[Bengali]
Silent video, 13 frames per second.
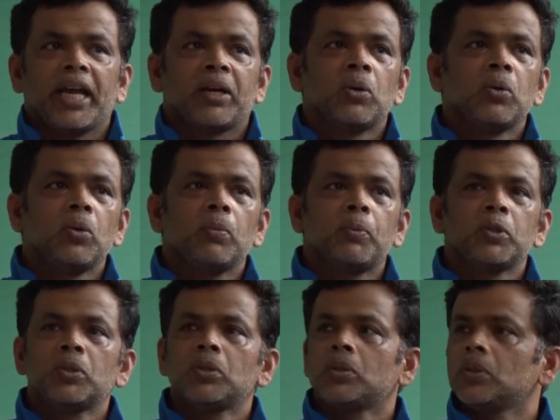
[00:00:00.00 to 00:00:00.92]
এখনও
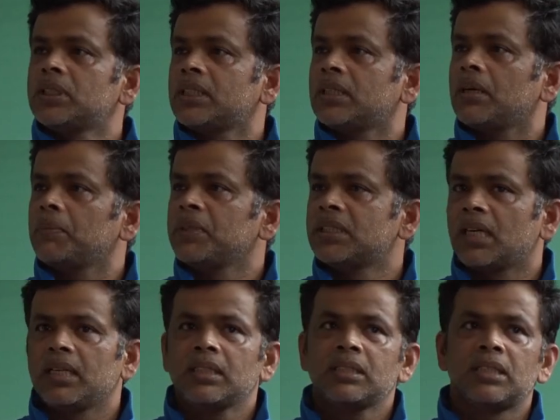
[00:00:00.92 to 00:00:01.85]
পর্যন্ত যেটা আমি
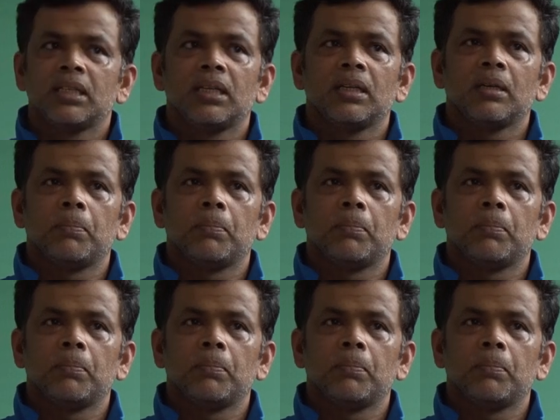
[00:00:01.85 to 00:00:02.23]
জানি যে